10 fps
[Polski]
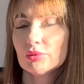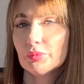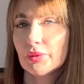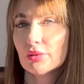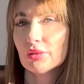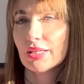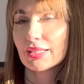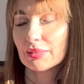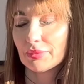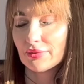dopiero
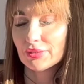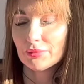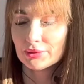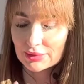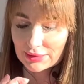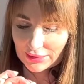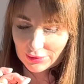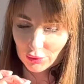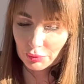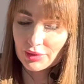jak naprawdę będę z
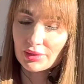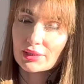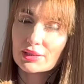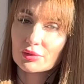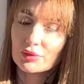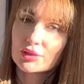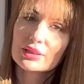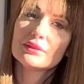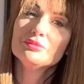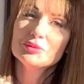nich w 100%
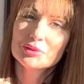zadowolona,